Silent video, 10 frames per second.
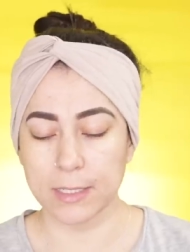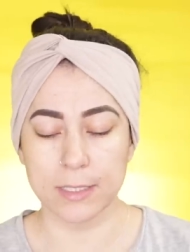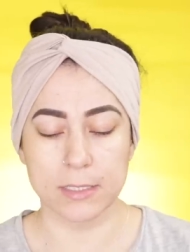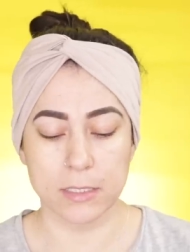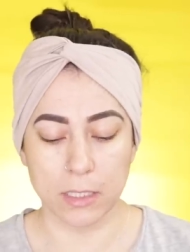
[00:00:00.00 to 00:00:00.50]

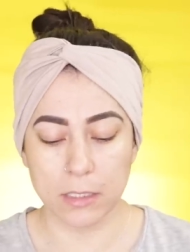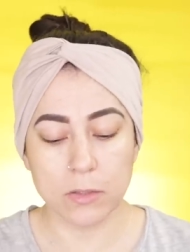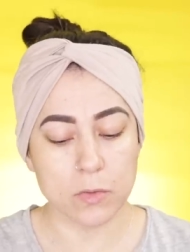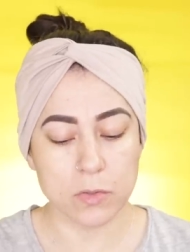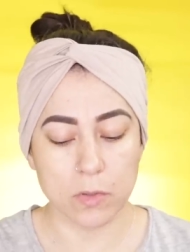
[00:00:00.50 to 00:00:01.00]

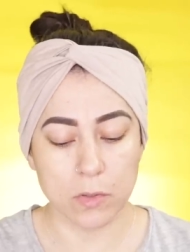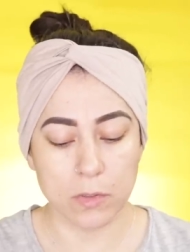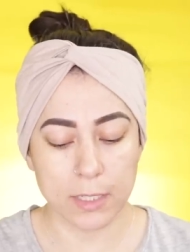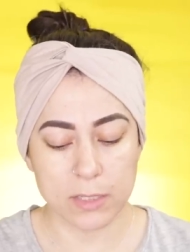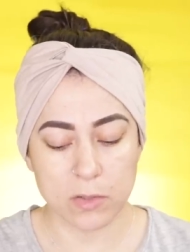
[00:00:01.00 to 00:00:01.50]
300
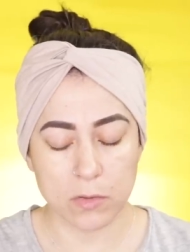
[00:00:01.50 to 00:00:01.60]
colores o